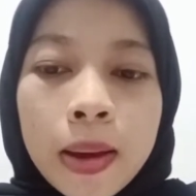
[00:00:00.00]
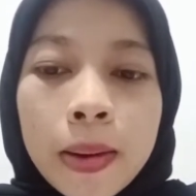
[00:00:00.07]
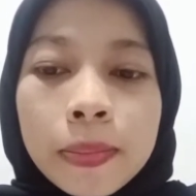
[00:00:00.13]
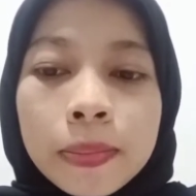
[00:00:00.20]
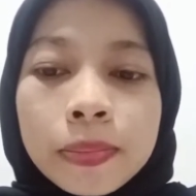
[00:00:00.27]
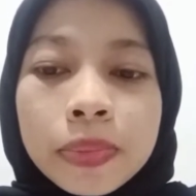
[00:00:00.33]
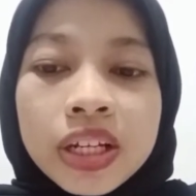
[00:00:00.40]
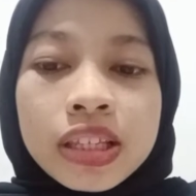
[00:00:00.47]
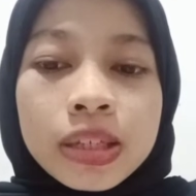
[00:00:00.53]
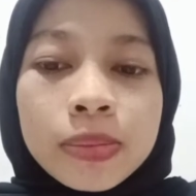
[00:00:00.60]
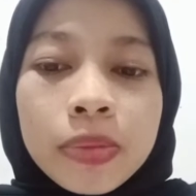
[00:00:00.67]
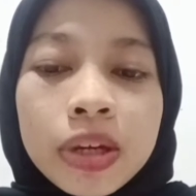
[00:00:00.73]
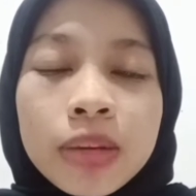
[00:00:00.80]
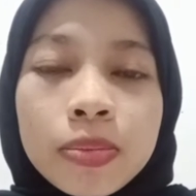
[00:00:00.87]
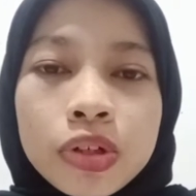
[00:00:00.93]
Prinsip
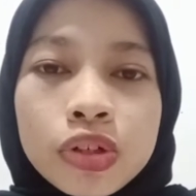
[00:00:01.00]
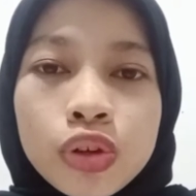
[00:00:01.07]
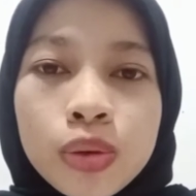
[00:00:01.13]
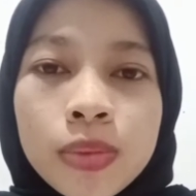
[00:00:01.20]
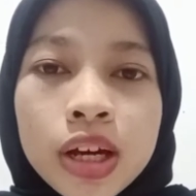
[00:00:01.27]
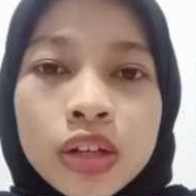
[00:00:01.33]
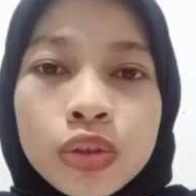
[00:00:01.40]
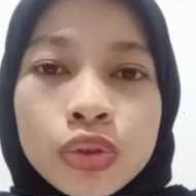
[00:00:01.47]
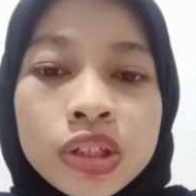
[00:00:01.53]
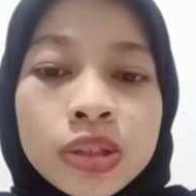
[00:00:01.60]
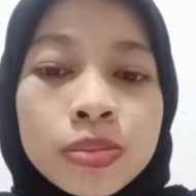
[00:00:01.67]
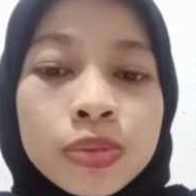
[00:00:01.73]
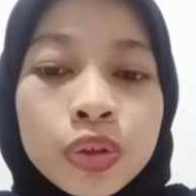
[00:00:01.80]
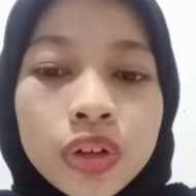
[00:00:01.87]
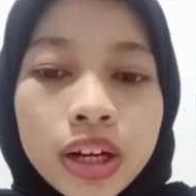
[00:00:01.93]
pada percobaan uji
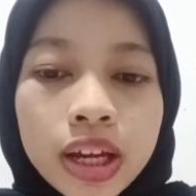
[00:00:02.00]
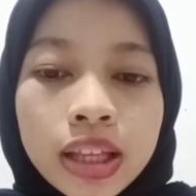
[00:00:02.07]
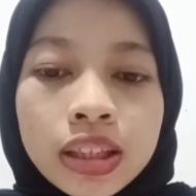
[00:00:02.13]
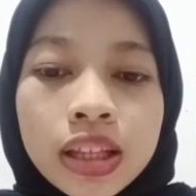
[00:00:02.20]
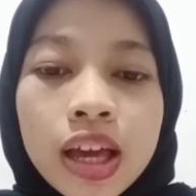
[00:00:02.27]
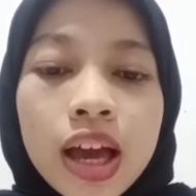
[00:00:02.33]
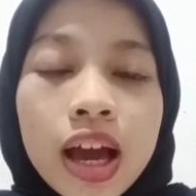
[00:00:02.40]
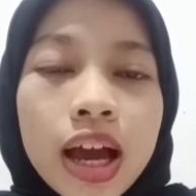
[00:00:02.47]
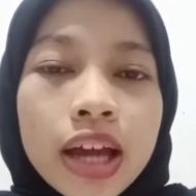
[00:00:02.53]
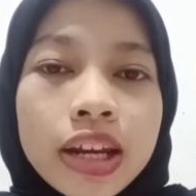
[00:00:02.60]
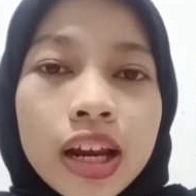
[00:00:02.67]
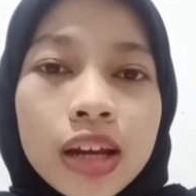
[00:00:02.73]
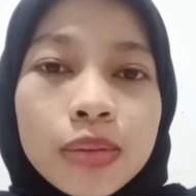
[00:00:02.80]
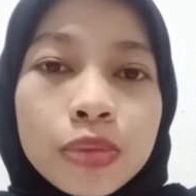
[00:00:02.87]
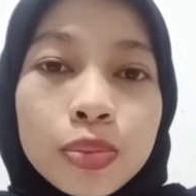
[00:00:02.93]
biuret
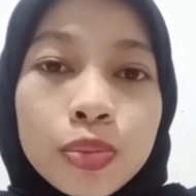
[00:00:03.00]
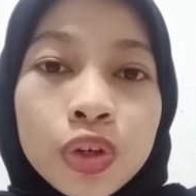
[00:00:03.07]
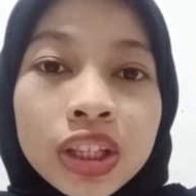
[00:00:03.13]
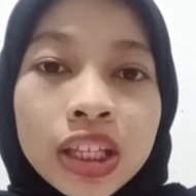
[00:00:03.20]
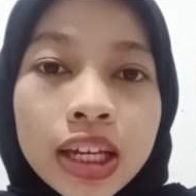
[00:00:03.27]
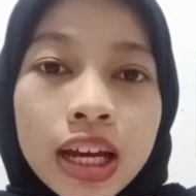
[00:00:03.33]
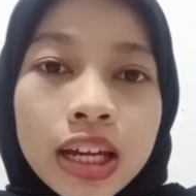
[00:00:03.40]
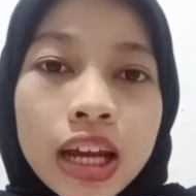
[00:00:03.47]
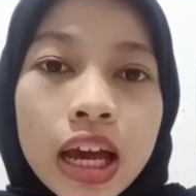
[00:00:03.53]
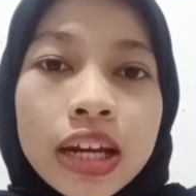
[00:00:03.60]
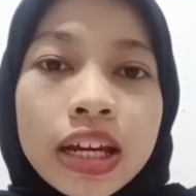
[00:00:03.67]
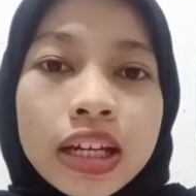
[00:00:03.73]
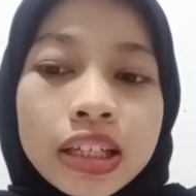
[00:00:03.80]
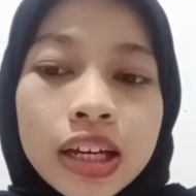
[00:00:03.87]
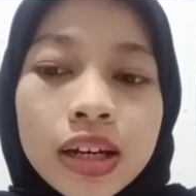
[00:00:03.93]
adalah membuktikan
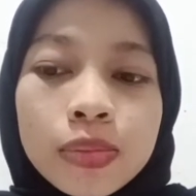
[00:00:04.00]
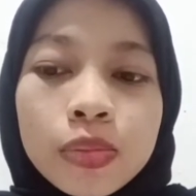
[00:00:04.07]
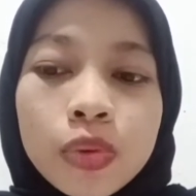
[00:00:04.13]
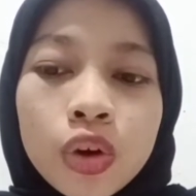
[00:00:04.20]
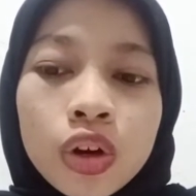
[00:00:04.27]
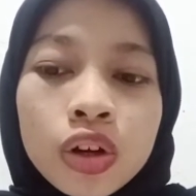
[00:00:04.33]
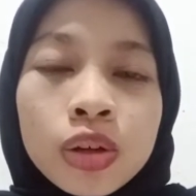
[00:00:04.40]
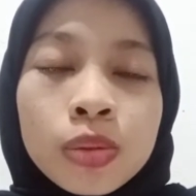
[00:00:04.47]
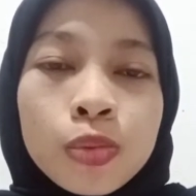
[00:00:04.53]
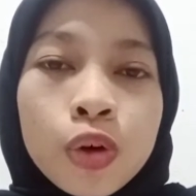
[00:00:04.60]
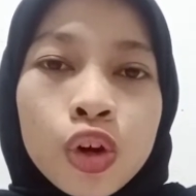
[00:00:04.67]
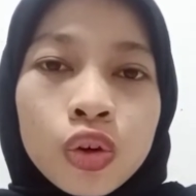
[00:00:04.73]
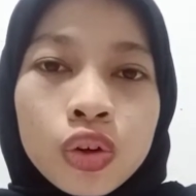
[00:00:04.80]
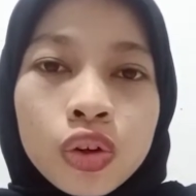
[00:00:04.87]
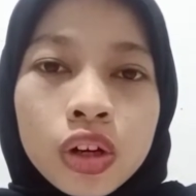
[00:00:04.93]
adanya
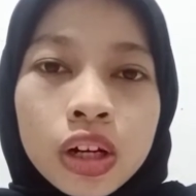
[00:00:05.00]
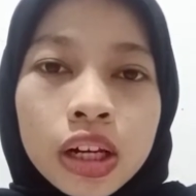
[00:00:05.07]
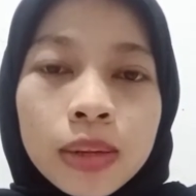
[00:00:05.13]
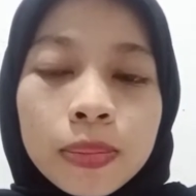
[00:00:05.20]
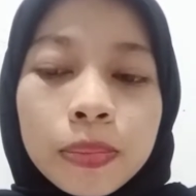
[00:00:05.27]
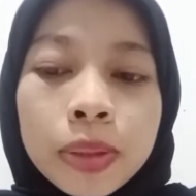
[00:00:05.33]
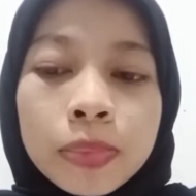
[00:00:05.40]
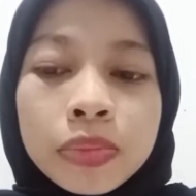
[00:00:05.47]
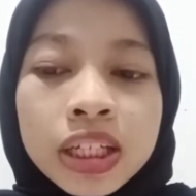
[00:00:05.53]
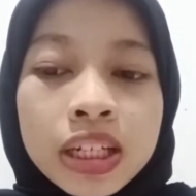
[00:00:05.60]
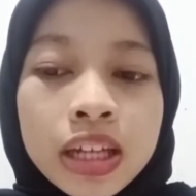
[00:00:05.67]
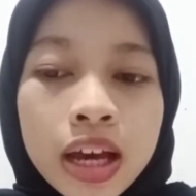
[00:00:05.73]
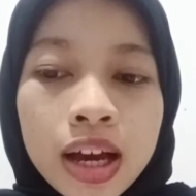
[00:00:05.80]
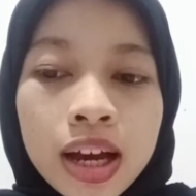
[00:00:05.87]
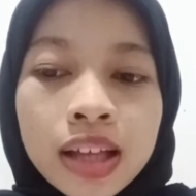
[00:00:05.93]
molekul-molekul
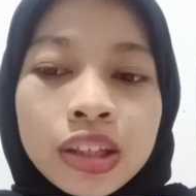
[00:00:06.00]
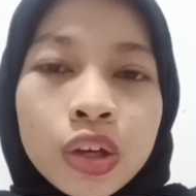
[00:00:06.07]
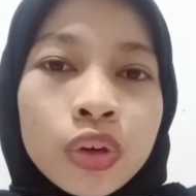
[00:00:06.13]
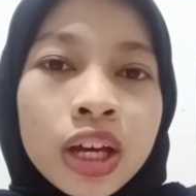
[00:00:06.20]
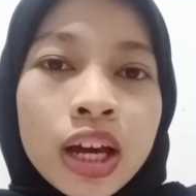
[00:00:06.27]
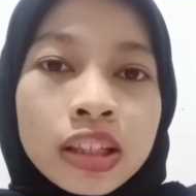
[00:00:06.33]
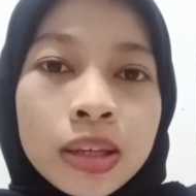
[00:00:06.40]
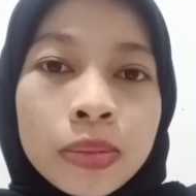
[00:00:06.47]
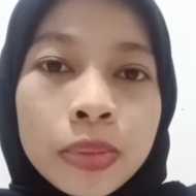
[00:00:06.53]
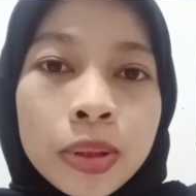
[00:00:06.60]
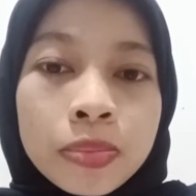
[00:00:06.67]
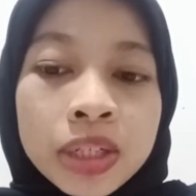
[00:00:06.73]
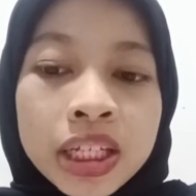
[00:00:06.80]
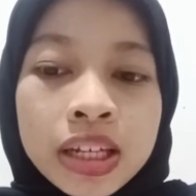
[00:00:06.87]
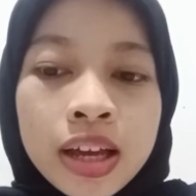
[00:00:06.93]
peptida atau ikatan
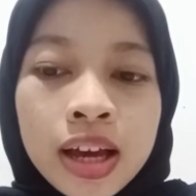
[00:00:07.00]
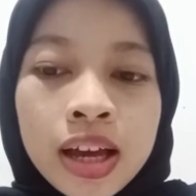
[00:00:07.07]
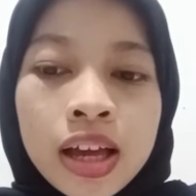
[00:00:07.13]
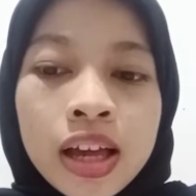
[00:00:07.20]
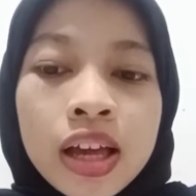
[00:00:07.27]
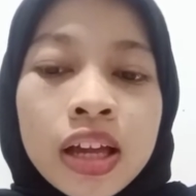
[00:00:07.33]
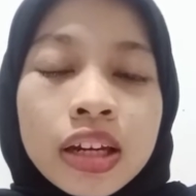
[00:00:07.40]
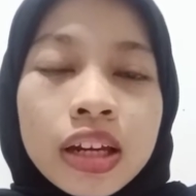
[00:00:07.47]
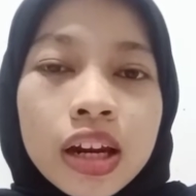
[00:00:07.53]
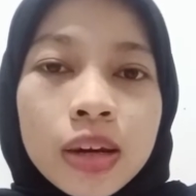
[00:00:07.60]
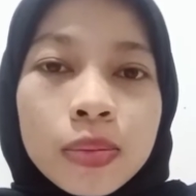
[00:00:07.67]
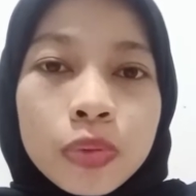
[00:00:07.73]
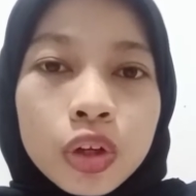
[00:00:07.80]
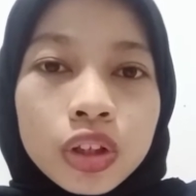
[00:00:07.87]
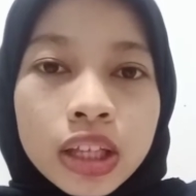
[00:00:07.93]
peptida dalam
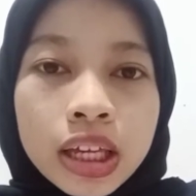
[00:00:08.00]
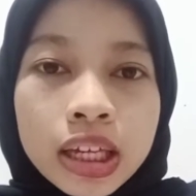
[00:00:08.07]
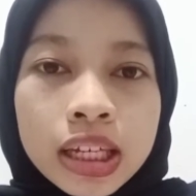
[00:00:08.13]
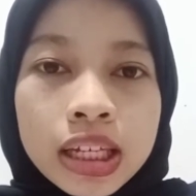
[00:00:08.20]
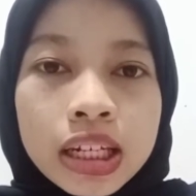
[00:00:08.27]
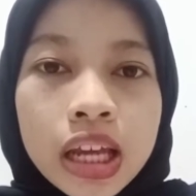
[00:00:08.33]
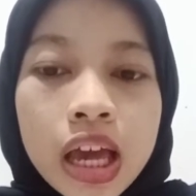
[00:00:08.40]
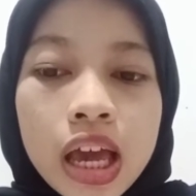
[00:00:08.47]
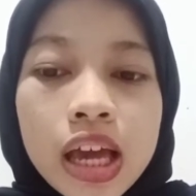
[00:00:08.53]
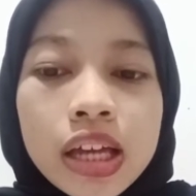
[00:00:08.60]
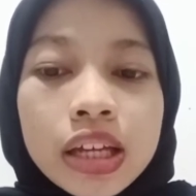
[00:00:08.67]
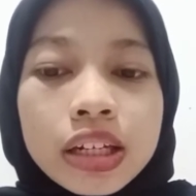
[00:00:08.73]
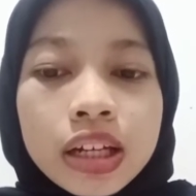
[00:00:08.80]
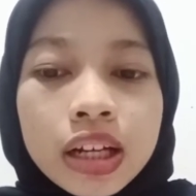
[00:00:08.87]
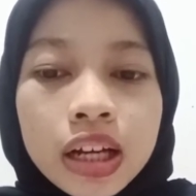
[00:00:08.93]
protein
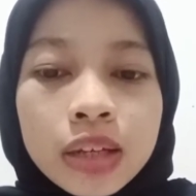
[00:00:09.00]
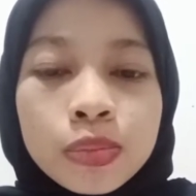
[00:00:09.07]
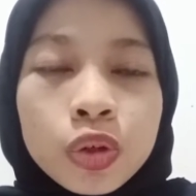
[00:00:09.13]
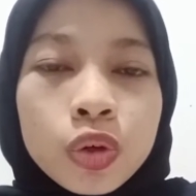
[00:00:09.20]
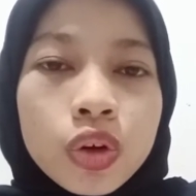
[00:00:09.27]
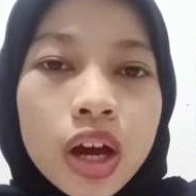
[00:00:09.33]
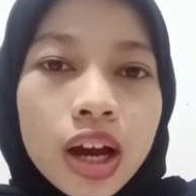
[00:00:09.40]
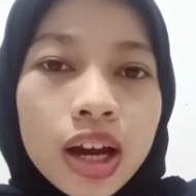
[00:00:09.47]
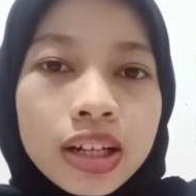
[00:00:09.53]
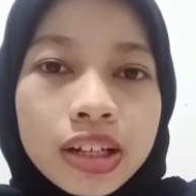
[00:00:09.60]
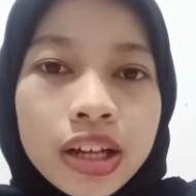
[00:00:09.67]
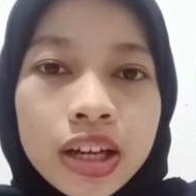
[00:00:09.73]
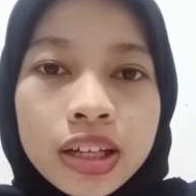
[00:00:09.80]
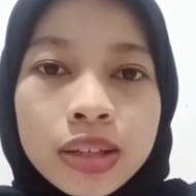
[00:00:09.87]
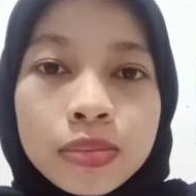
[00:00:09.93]
dengan menggunakan
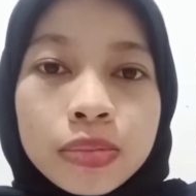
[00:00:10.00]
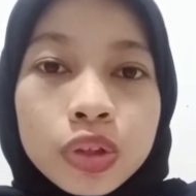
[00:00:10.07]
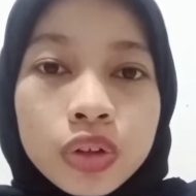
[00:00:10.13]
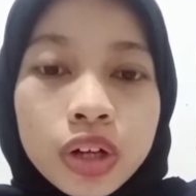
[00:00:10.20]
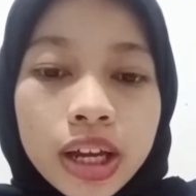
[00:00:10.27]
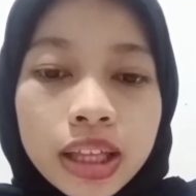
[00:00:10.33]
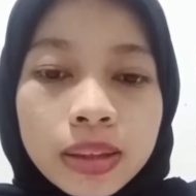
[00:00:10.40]
reagen uret.